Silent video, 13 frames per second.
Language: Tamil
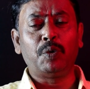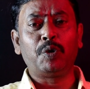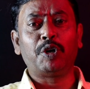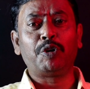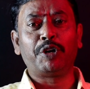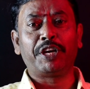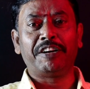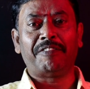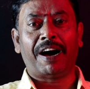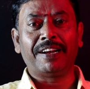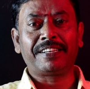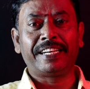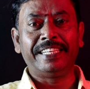உங்களுடைய
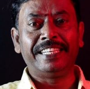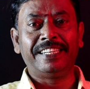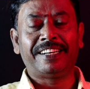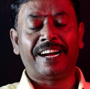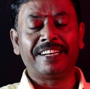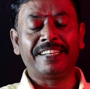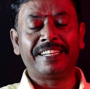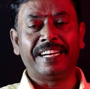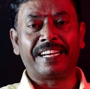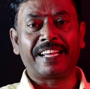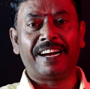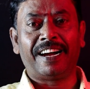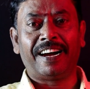வாழ்க்கை இருக்கான்னு
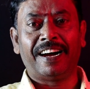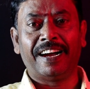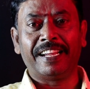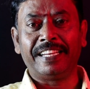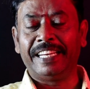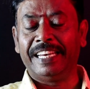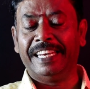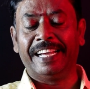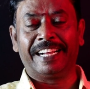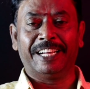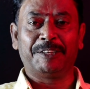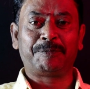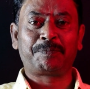கேட்டால் இல்லைங்க